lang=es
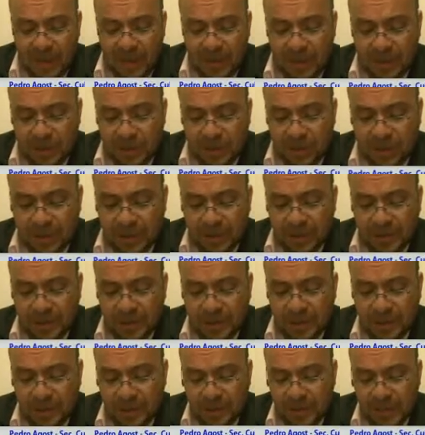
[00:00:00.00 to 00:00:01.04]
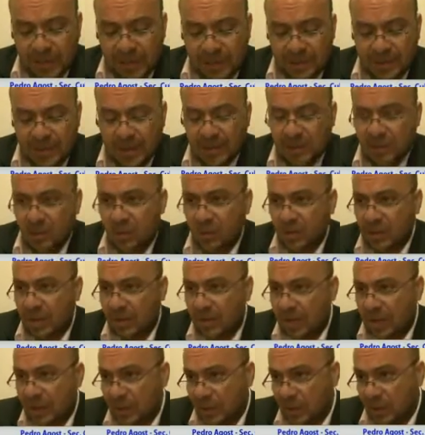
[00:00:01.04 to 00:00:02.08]
esto que se realiza
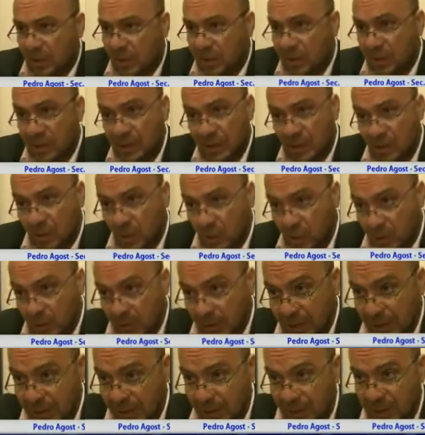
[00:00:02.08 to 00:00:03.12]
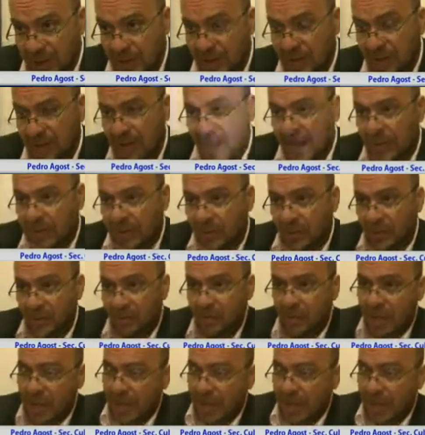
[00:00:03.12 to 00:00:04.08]
conjuntamente con el Instituto Nacional del Teatro.